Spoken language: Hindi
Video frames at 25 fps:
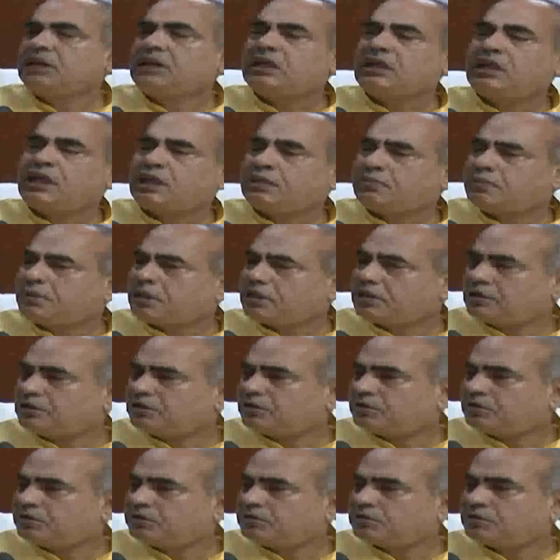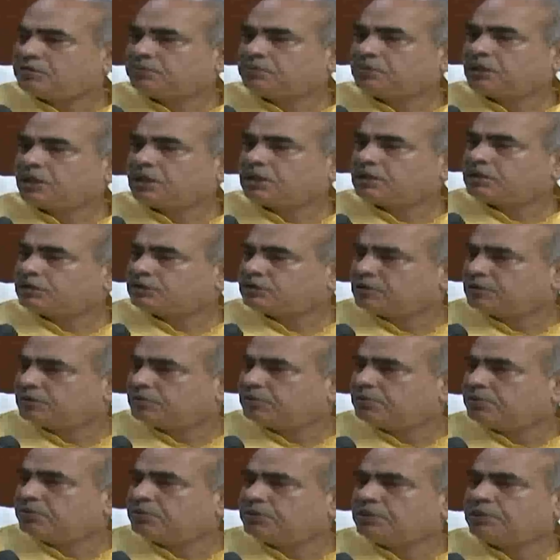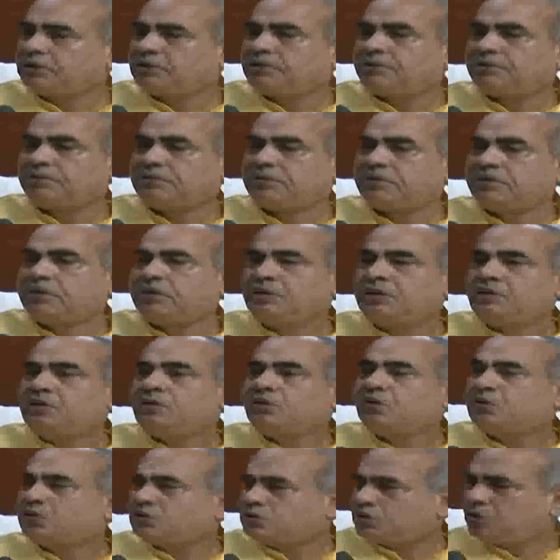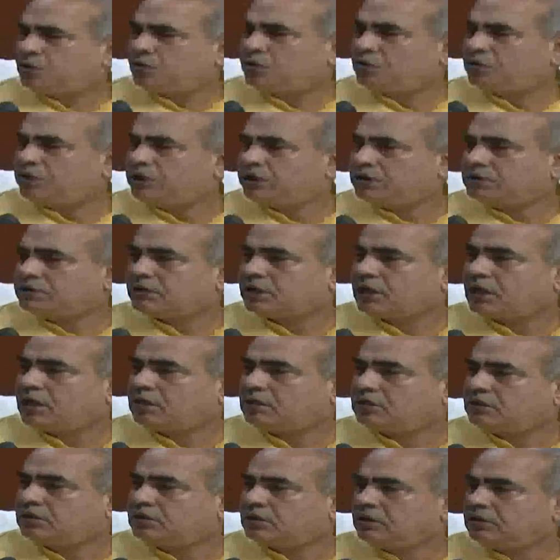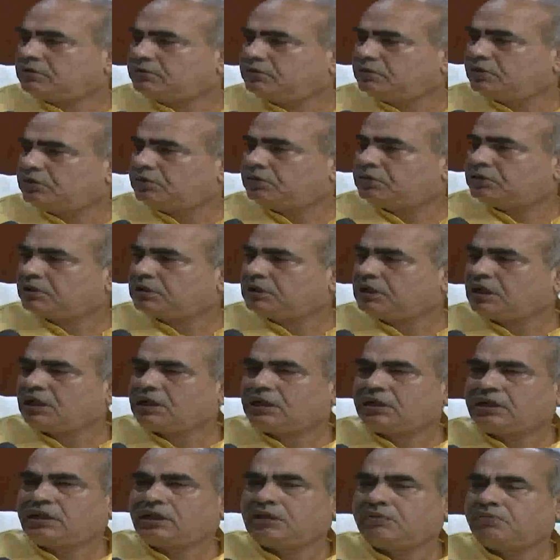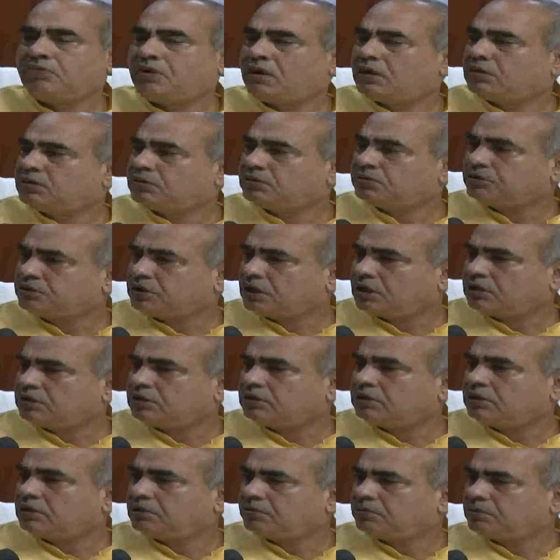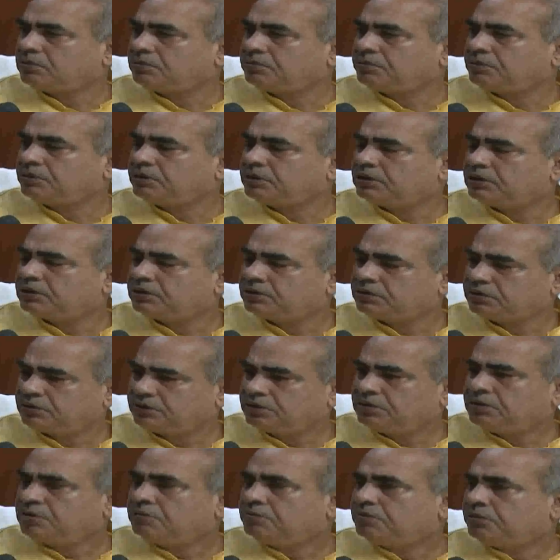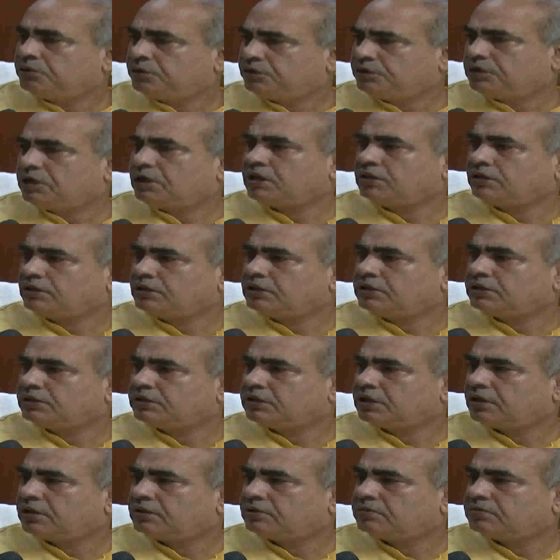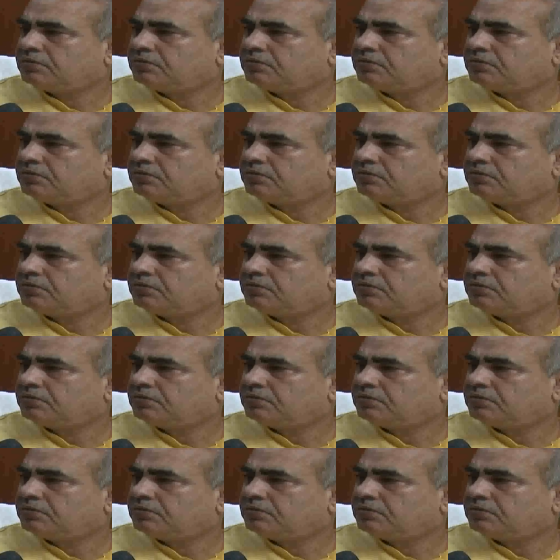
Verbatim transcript: नहीं हमारे दोनों समुदाय के सब लोग हैं कुछ लोग हैं शरारती तत्व जिन्होंने किया नहीं वहाँ तो शांति अमन प्रिय पूरी शांति के साथ